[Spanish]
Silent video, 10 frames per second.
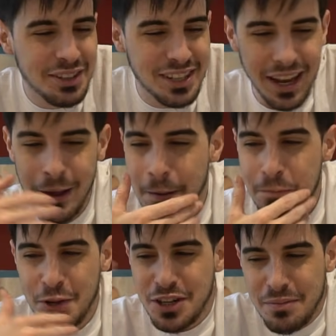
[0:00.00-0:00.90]
no sé,
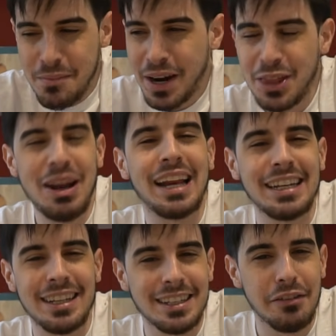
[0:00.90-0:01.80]
no sé, me parece una
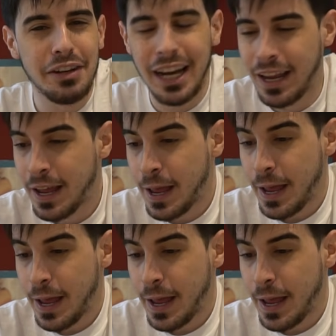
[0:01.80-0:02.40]
risa este final.